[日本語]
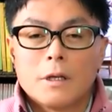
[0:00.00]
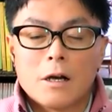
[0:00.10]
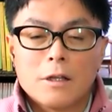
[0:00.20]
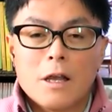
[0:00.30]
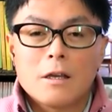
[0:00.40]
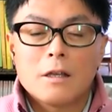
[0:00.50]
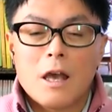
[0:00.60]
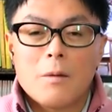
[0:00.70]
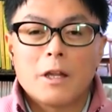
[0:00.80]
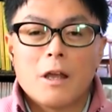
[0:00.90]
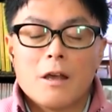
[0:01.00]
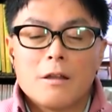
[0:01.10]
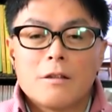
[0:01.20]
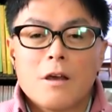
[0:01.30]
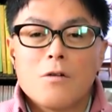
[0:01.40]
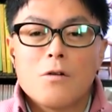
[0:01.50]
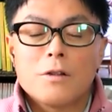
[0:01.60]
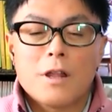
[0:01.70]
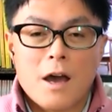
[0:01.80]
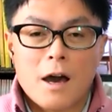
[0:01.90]
楽天競馬で全国
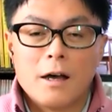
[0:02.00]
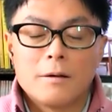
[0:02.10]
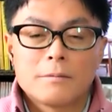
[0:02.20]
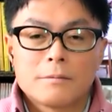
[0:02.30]
制覇。